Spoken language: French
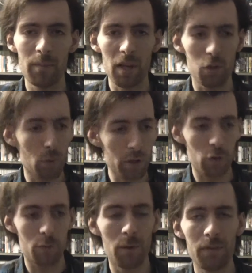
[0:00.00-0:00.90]
la PS2 et
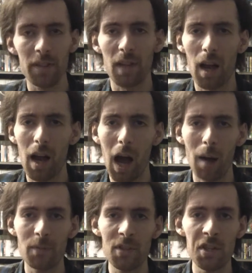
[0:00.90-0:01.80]
que je me fasse un,
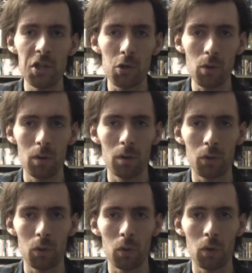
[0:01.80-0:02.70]
petit jeu
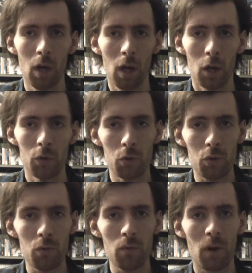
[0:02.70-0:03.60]
de,
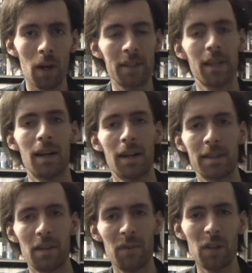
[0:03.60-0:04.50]
dessus, voilà, ça,
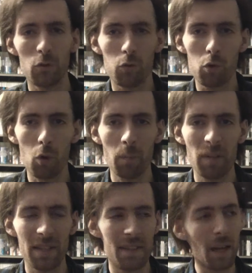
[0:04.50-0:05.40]
ça, fait toujours
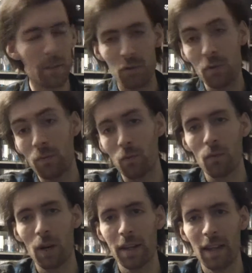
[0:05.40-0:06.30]
plaisir. Et puis bon,
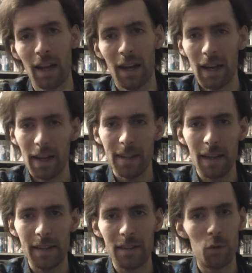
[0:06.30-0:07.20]
voilà, il y
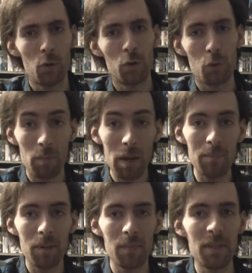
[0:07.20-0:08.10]
a, de,
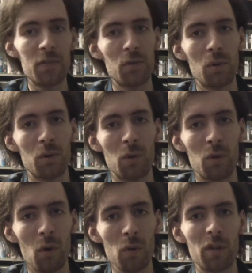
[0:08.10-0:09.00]
belles pépites euh,
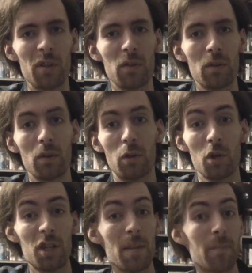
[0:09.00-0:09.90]
dedans que,
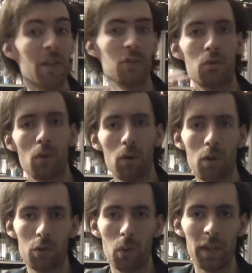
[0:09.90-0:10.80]
je n'ai pas sur,
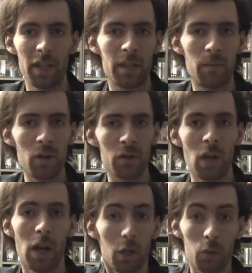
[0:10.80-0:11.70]
euh, sur Xbox.
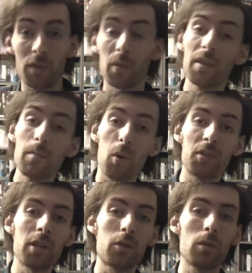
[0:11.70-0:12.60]
Donc c'est aussi pour
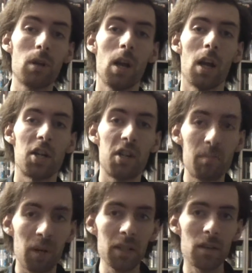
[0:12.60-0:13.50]
ça que j'ai
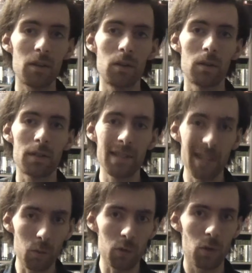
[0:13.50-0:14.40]
pris euh,
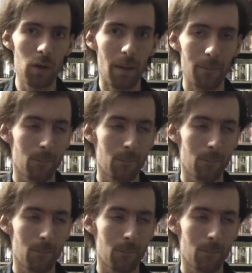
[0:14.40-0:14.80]
ces consoles-là.